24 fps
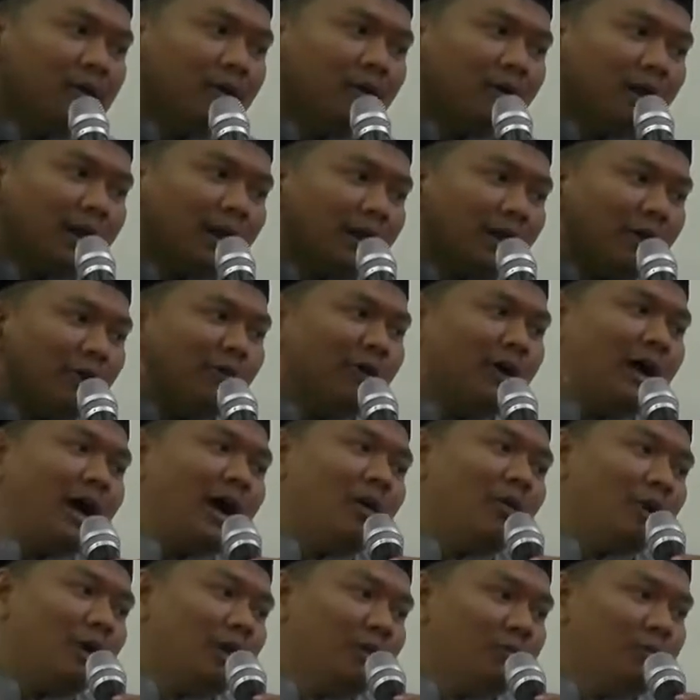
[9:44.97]
Orang doa
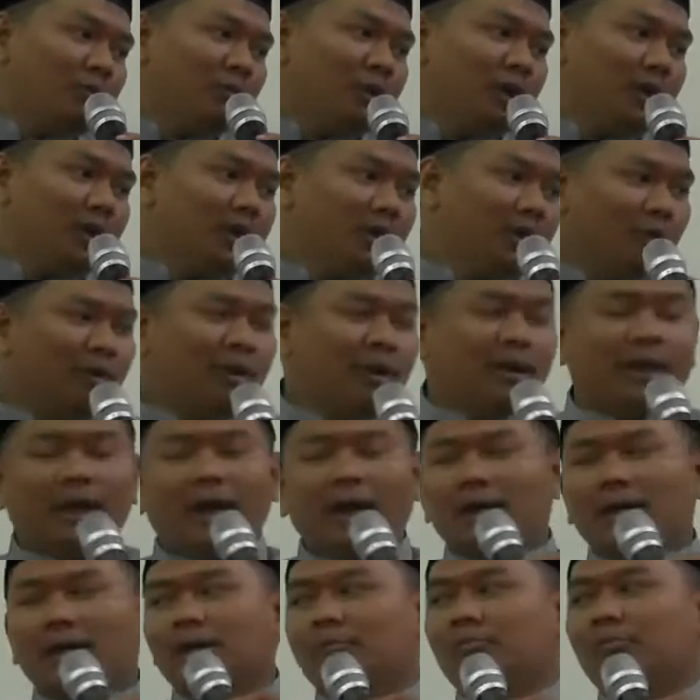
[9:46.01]
awal bulan boleh,
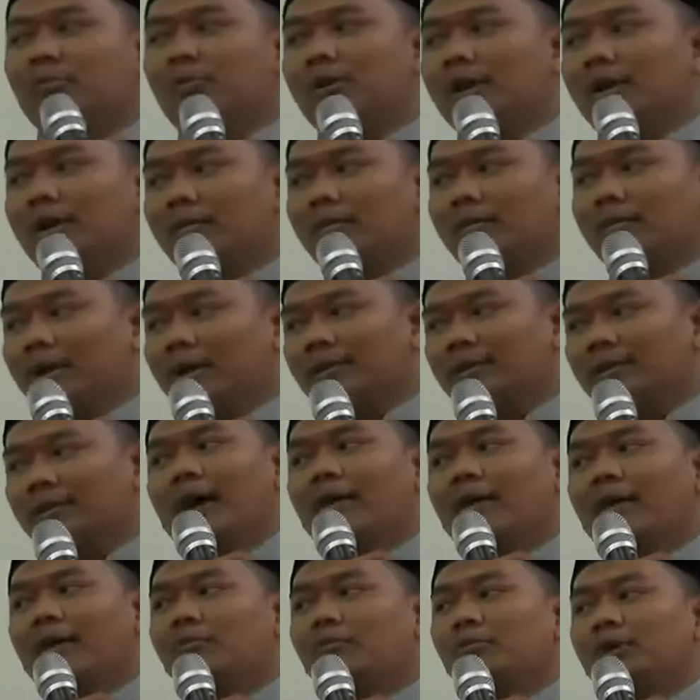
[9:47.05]
akhir bulan boleh,
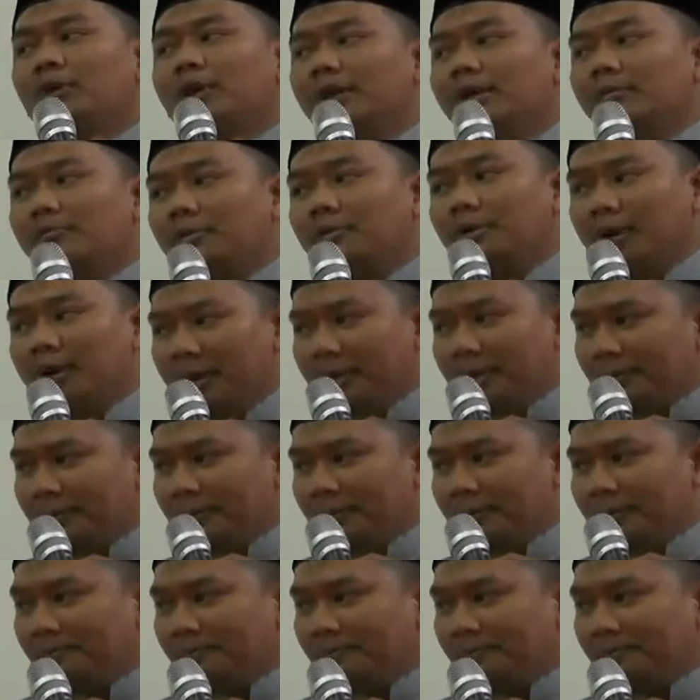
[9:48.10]
tengah bulan boleh.